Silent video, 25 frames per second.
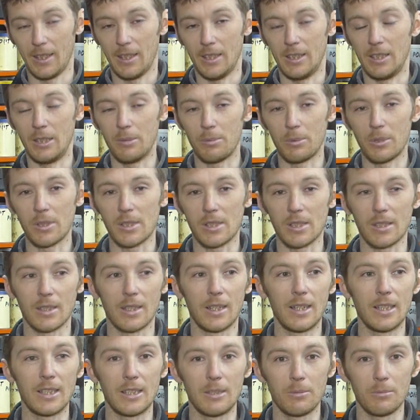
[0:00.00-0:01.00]
не
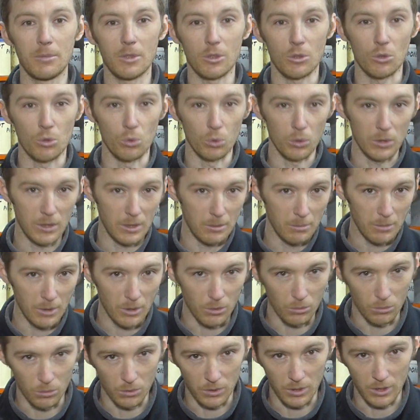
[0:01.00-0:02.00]
присылайте мне
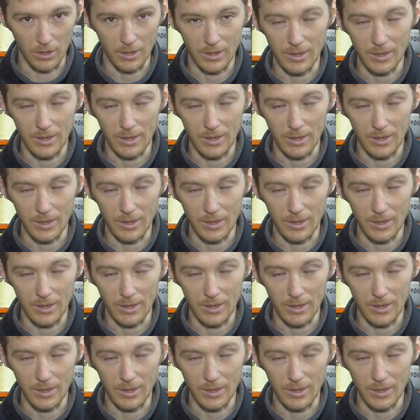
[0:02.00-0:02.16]
шутки-минутки,